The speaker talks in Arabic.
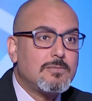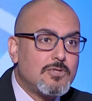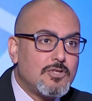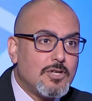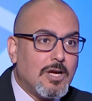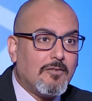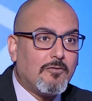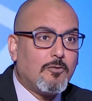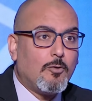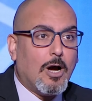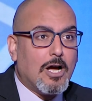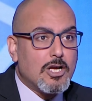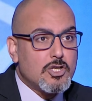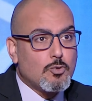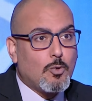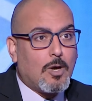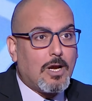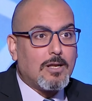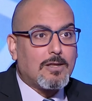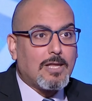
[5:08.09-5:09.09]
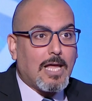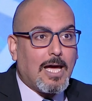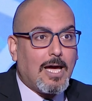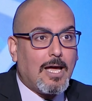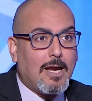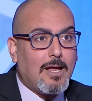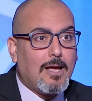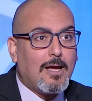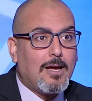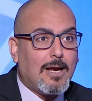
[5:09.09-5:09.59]
شافوا اشول
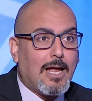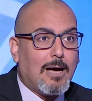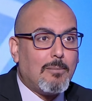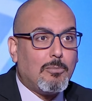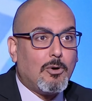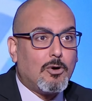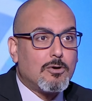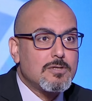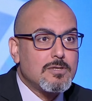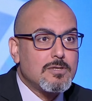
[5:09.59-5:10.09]
تعالى العب بوكس